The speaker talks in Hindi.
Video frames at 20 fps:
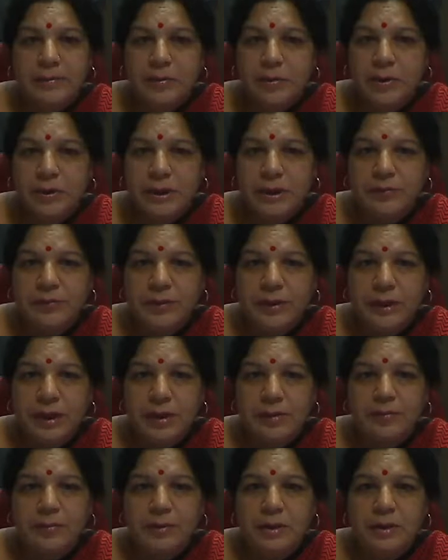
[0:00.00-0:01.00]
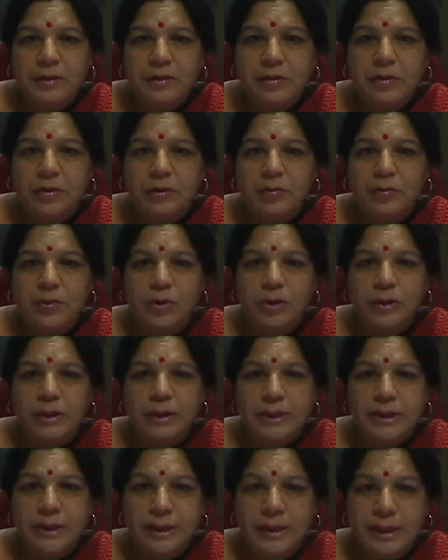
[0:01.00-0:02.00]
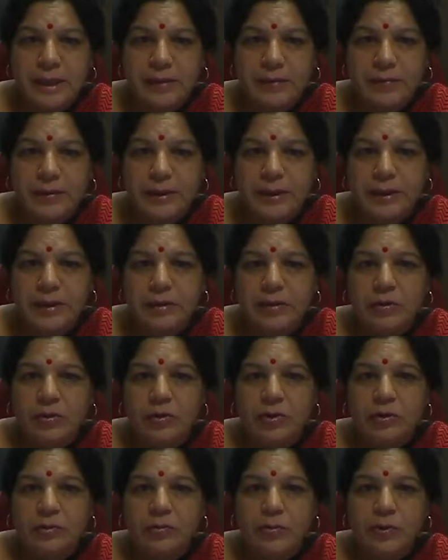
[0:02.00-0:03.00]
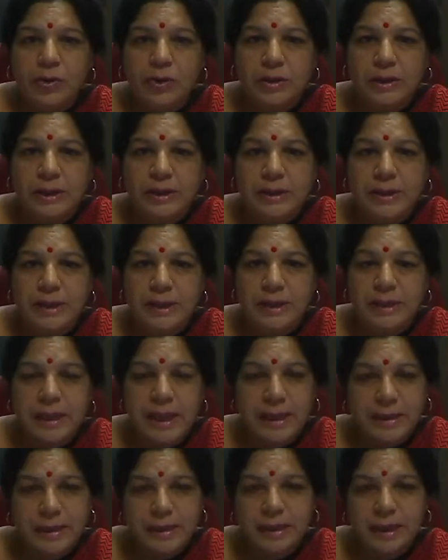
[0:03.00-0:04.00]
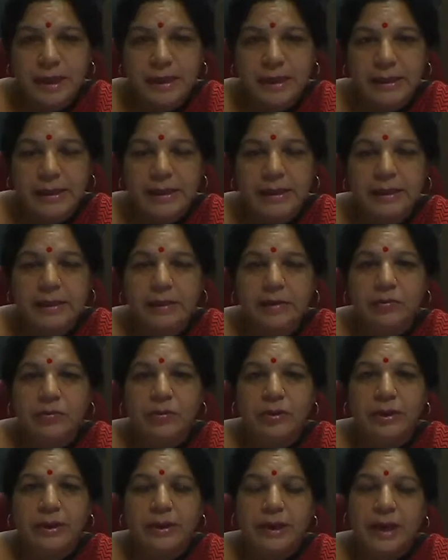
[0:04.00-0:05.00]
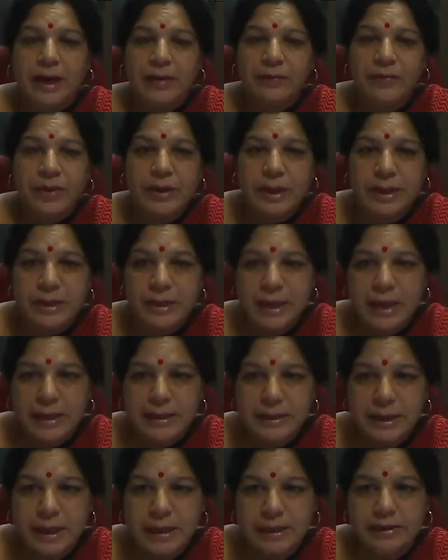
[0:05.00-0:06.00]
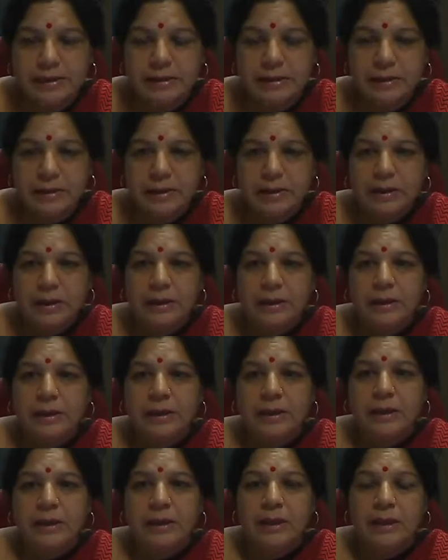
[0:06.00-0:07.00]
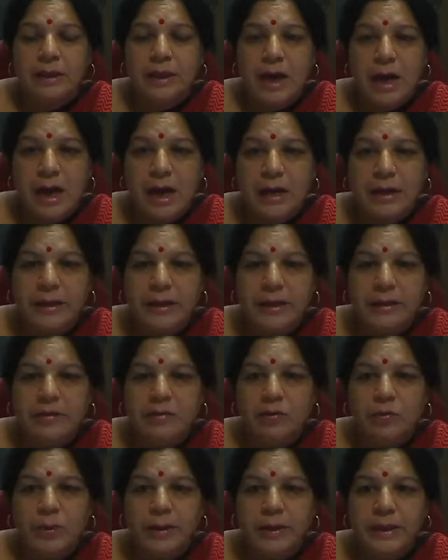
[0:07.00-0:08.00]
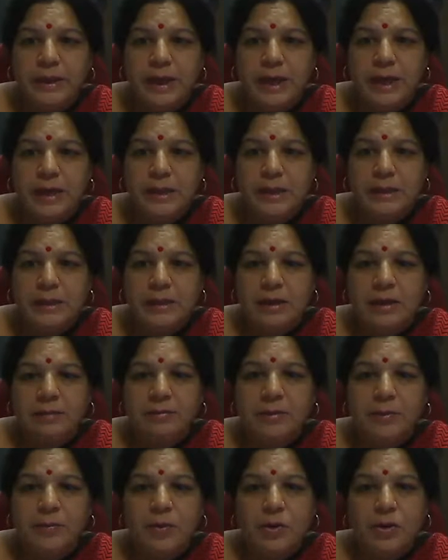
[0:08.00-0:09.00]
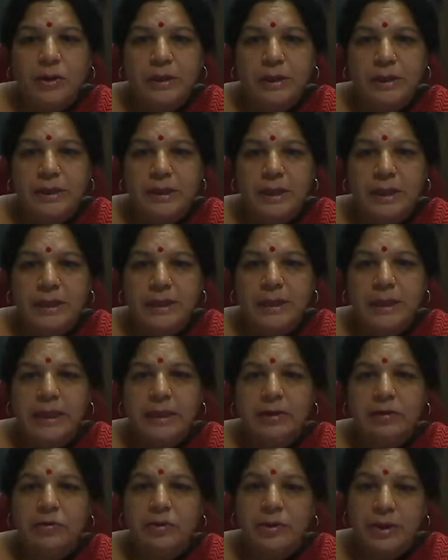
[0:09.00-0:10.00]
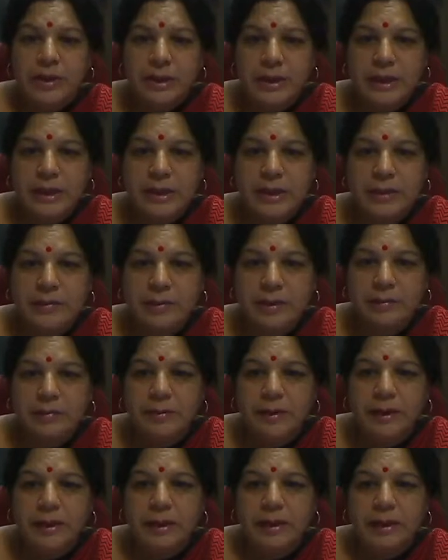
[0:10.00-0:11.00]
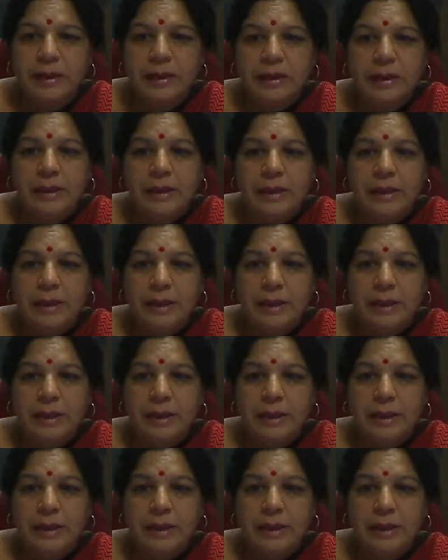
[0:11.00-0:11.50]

यह बहुत ही विनम्र और बहुत अच्छे कवि और बहुत अच्छे साहित्यकार रहे इन्होंने काव्य के साथ साथ कहानी उपन्यास भी बहुत अच्छे लिखे और इनके जीवन में